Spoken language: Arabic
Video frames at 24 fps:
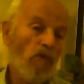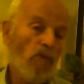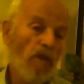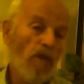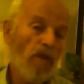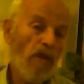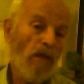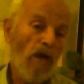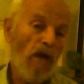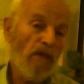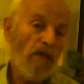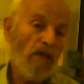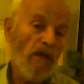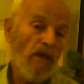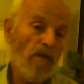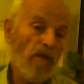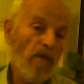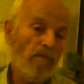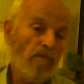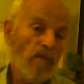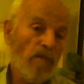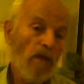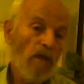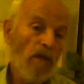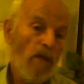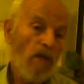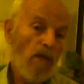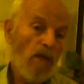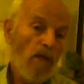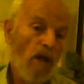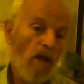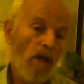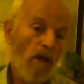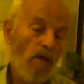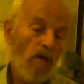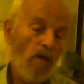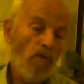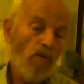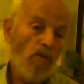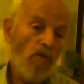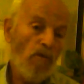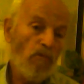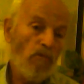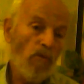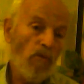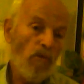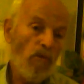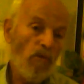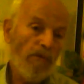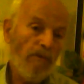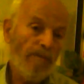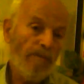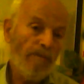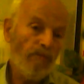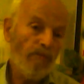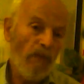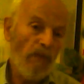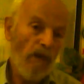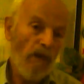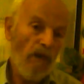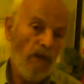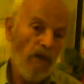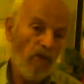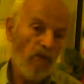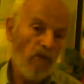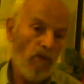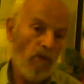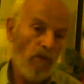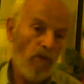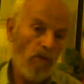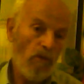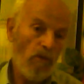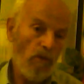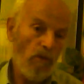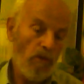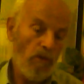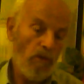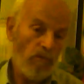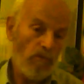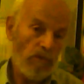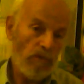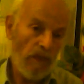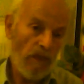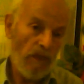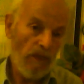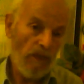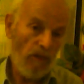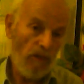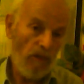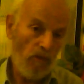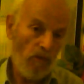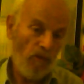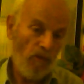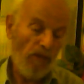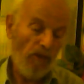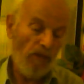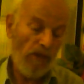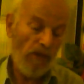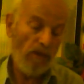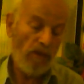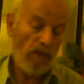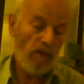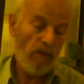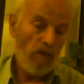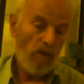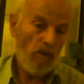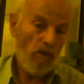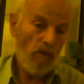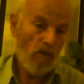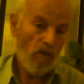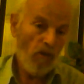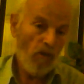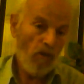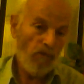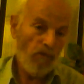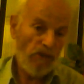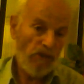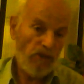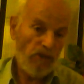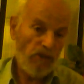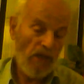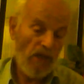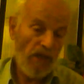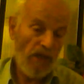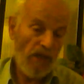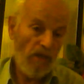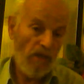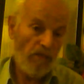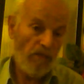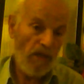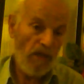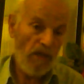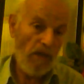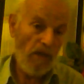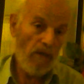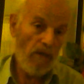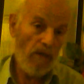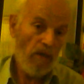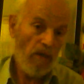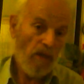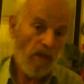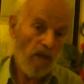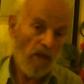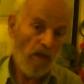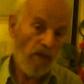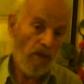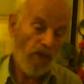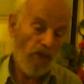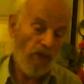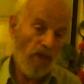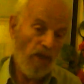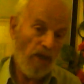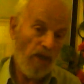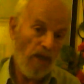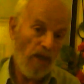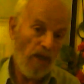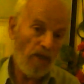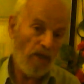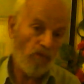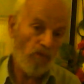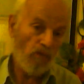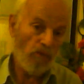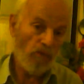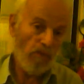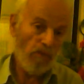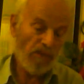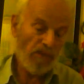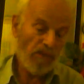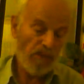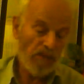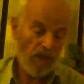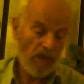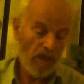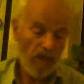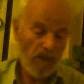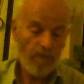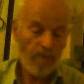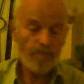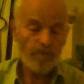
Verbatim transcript: إلى عذاب قبور أي حفر حفر جهنمية أثناء رحلتهم البرزخية